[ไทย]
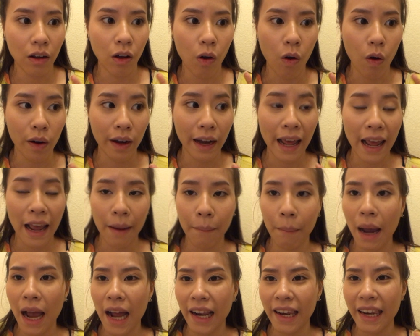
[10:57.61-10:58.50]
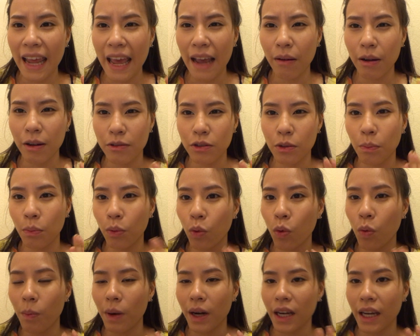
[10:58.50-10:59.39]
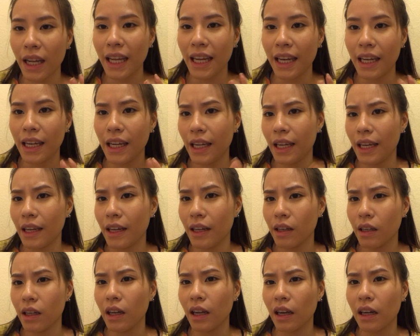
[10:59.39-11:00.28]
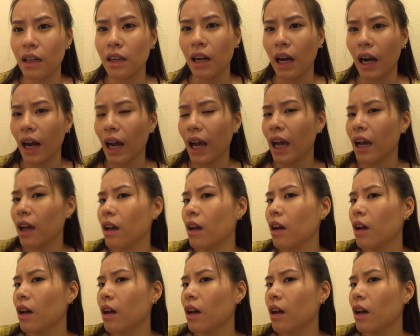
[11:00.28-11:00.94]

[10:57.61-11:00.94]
ออกแดงมากแดงแบบชมพูเหมือนอิดเหลืองๆอะ